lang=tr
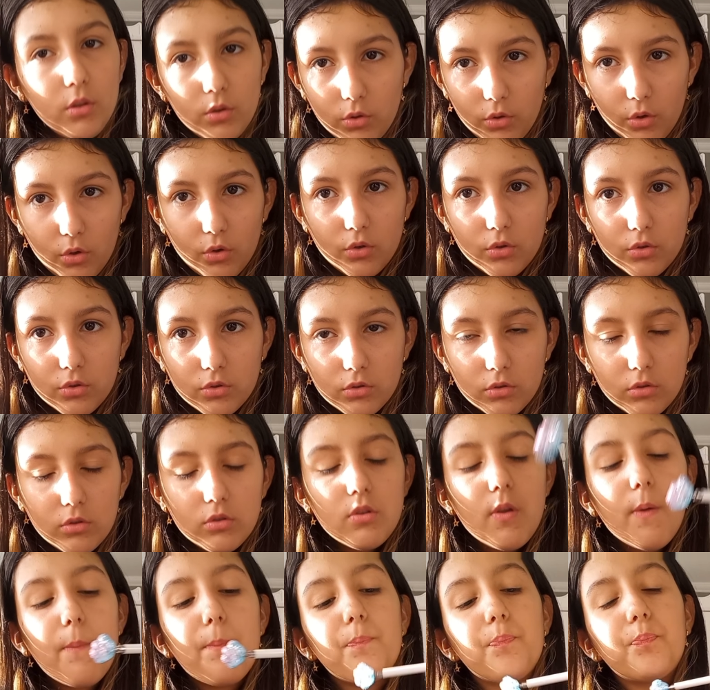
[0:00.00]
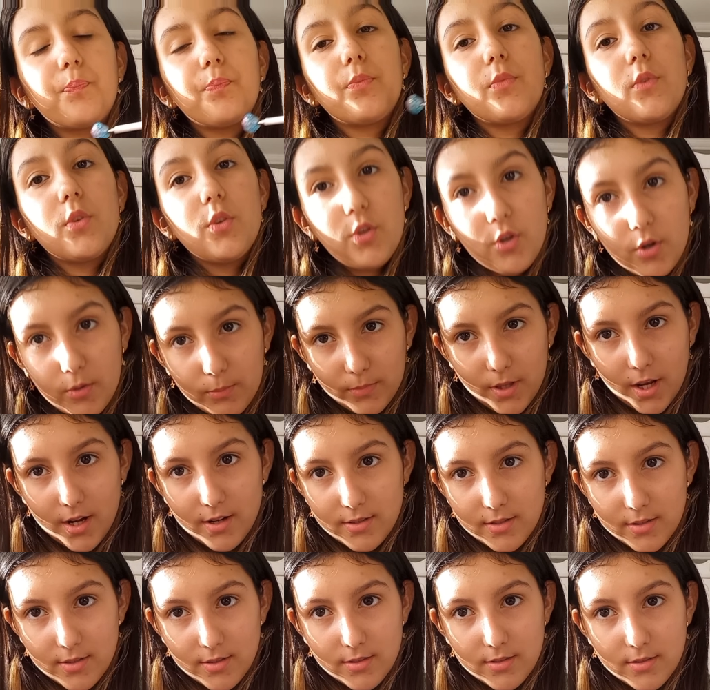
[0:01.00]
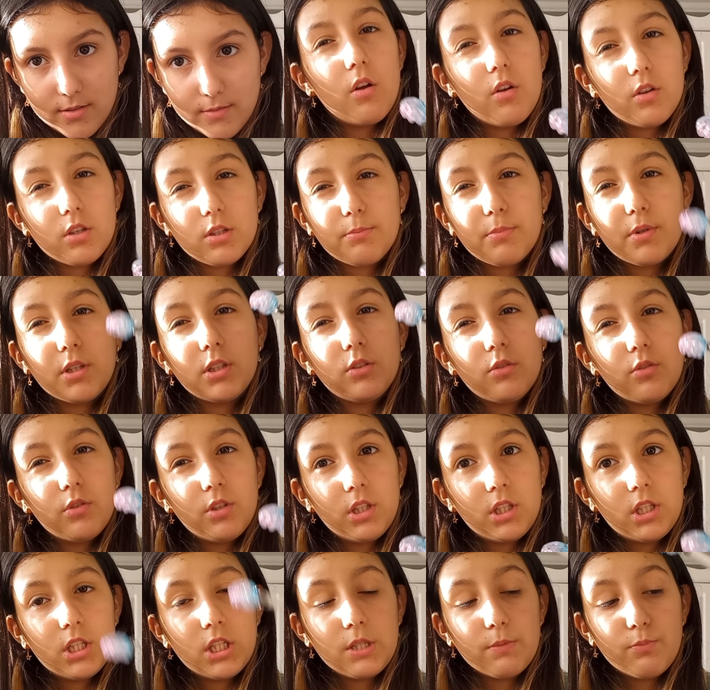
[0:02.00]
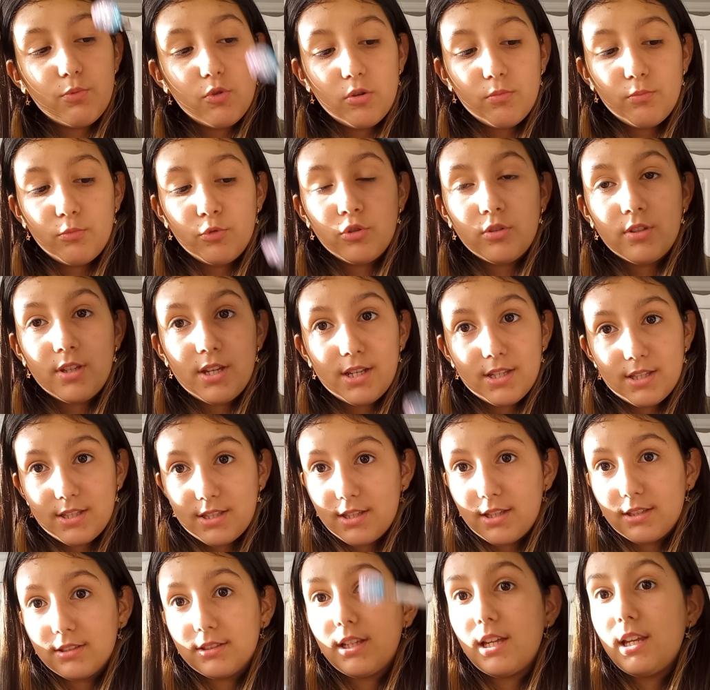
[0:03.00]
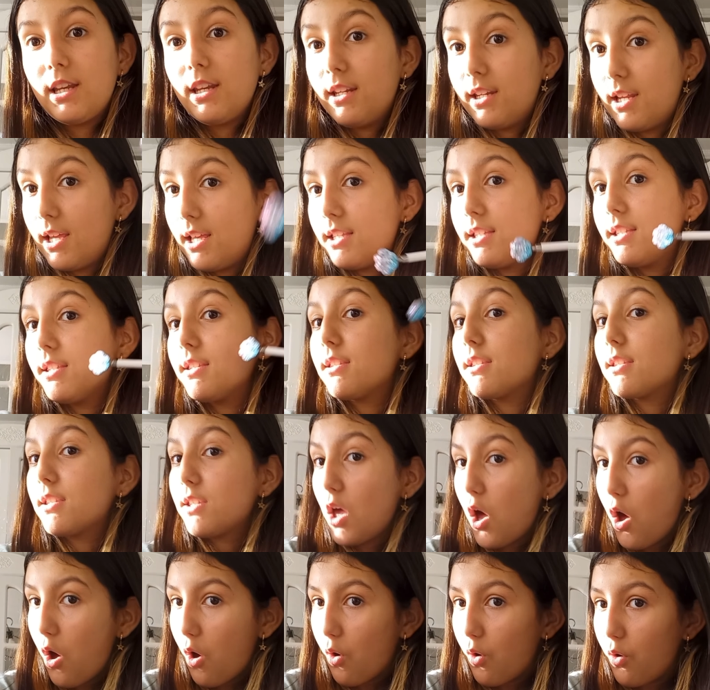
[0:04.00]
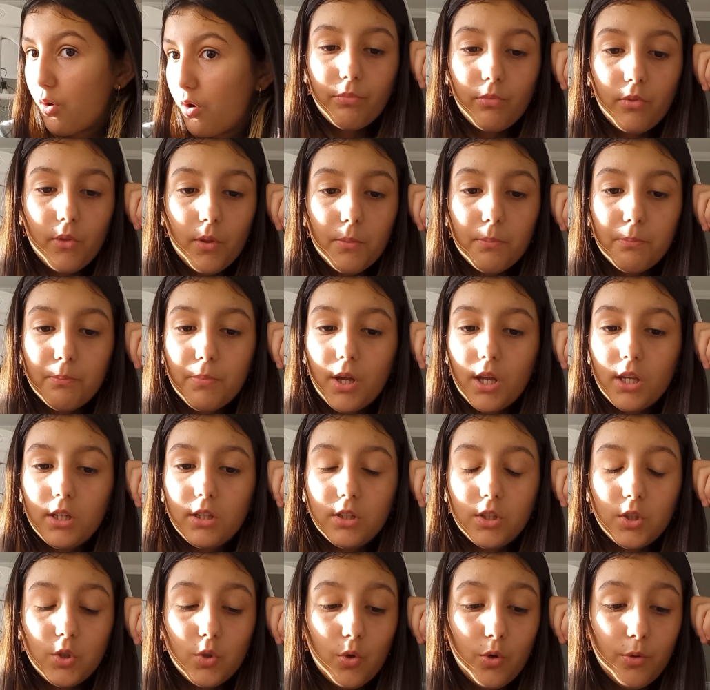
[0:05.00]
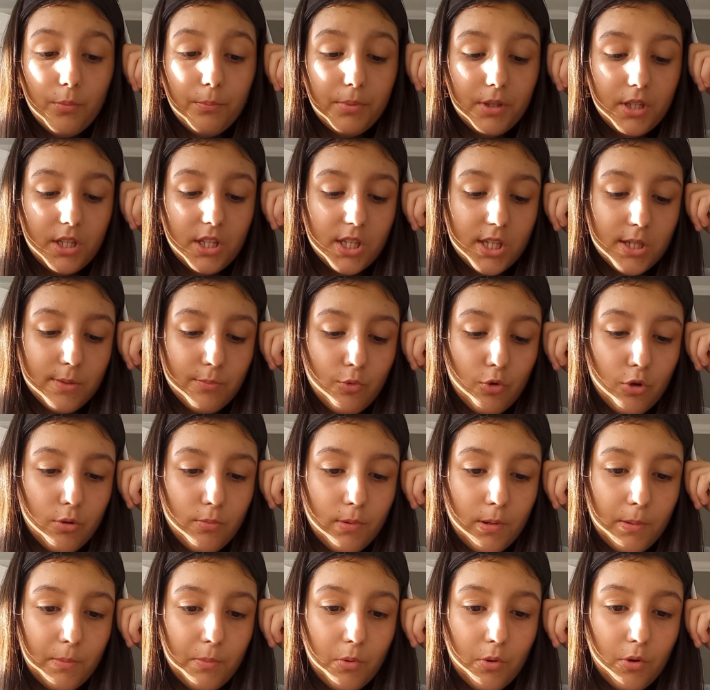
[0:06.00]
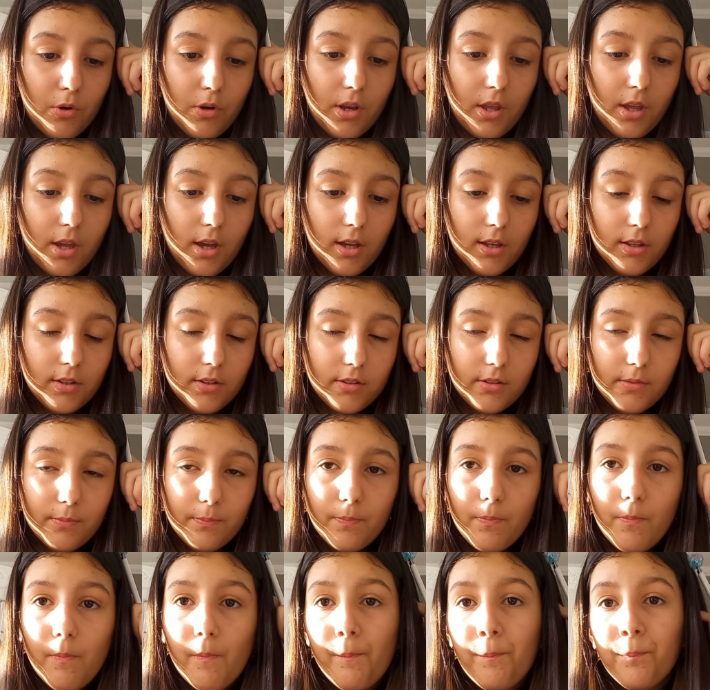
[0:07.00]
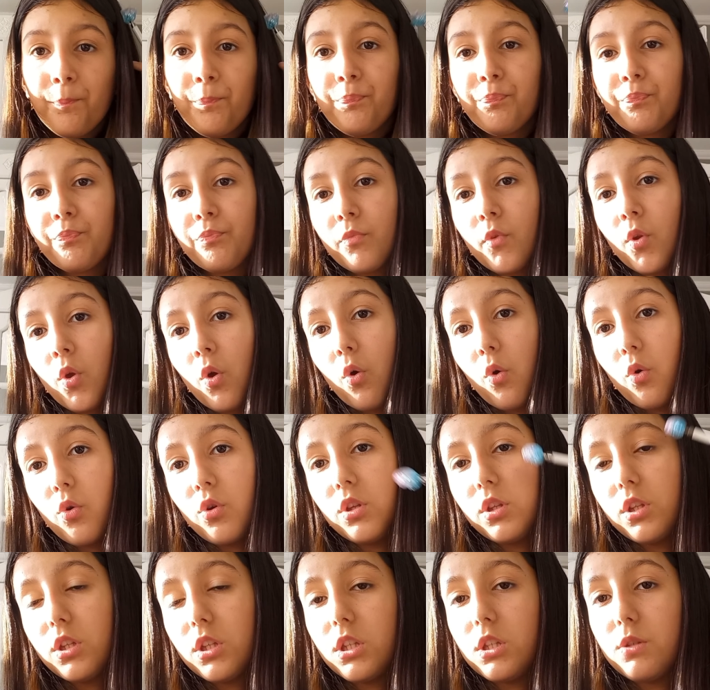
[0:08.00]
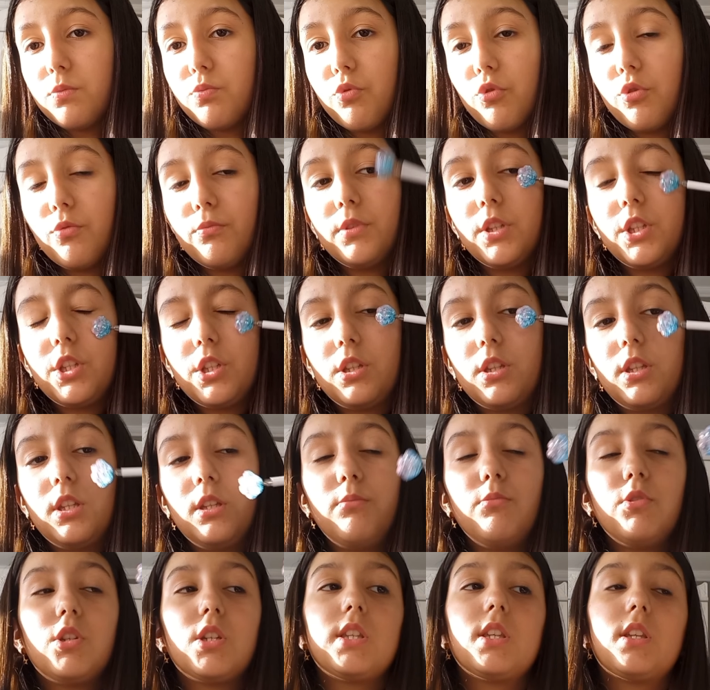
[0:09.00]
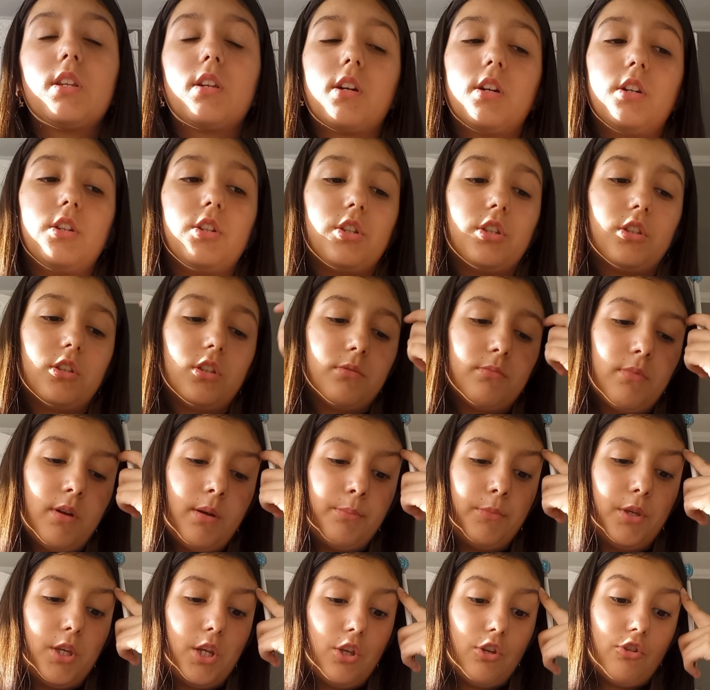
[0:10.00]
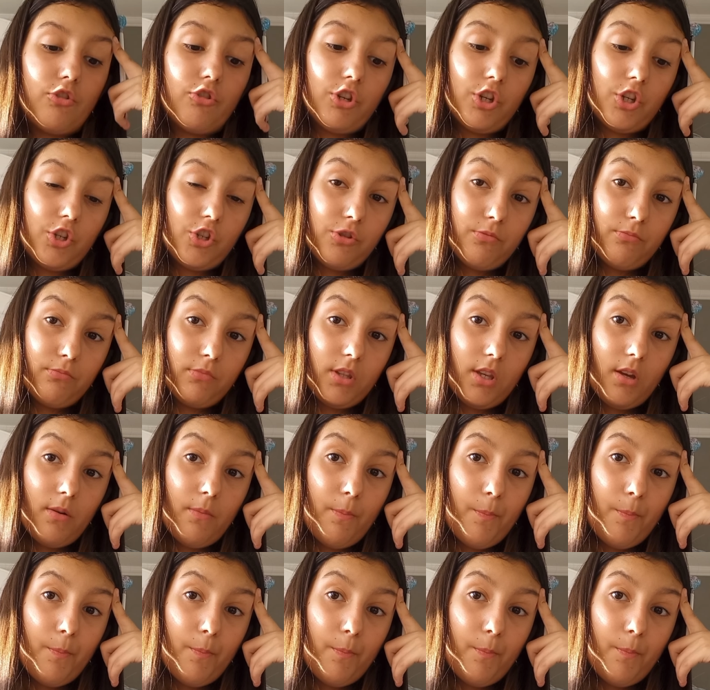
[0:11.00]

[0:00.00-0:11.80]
Görürsünüz. Yorumlarsınız. O zaman 12. bölümün taslanan let's go. Ben niye 11. bölüme böyle yazdım? 12. bölümde ciddiyim işleri karıştırmam gerekecek şimdi.